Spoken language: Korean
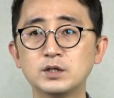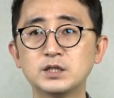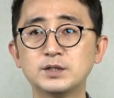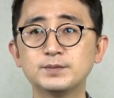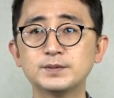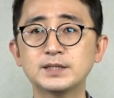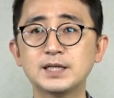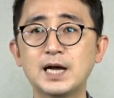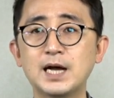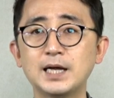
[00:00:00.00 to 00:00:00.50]

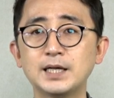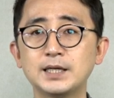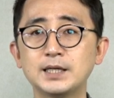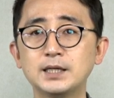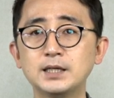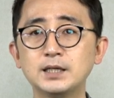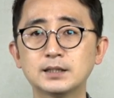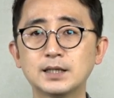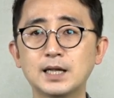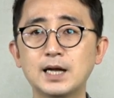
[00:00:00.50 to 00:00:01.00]

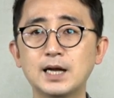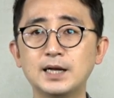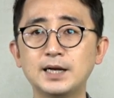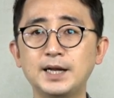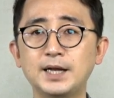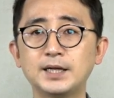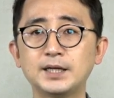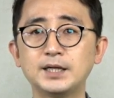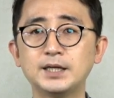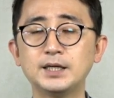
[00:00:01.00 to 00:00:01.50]
십사일
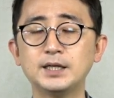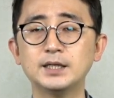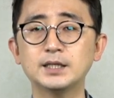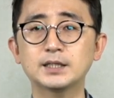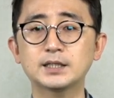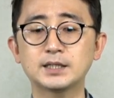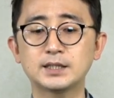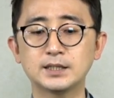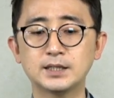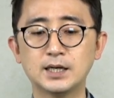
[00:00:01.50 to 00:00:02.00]
탄핵이
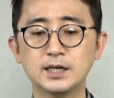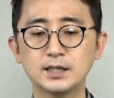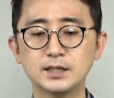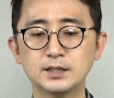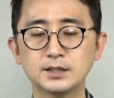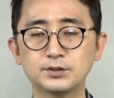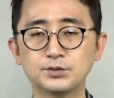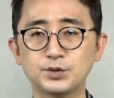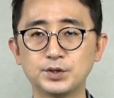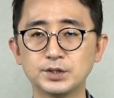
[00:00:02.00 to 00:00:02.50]

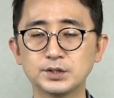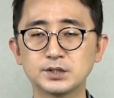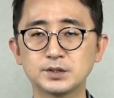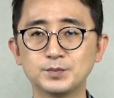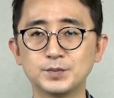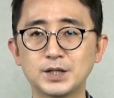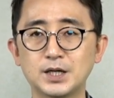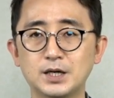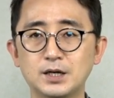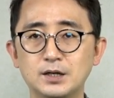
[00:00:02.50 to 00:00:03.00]

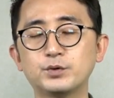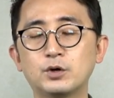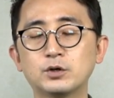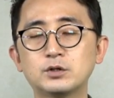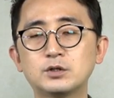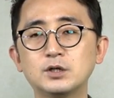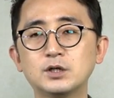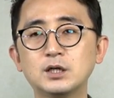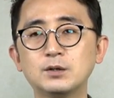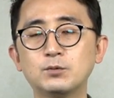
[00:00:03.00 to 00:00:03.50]
기각되었습니다.
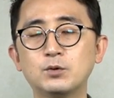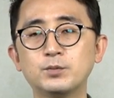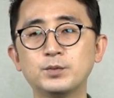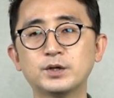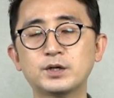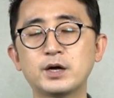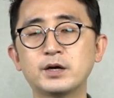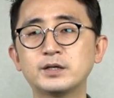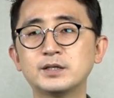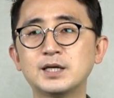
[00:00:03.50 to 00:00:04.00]
어떻게 보면
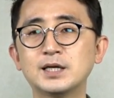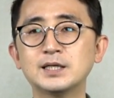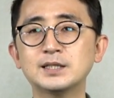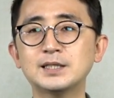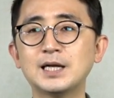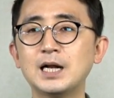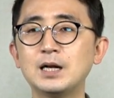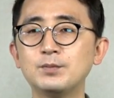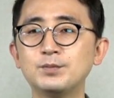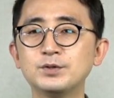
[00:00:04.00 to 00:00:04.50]
굉장히
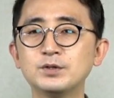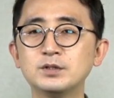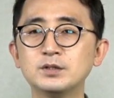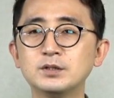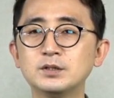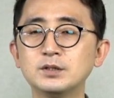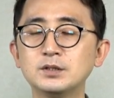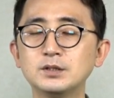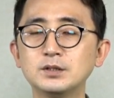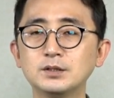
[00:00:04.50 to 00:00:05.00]

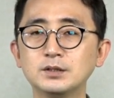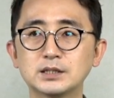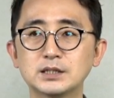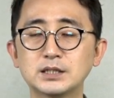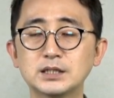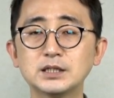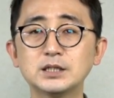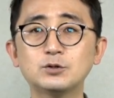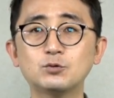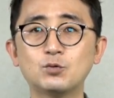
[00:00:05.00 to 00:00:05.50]
짧은
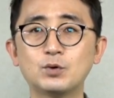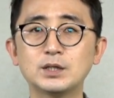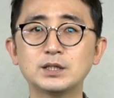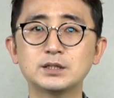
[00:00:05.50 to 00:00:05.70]
시기 동안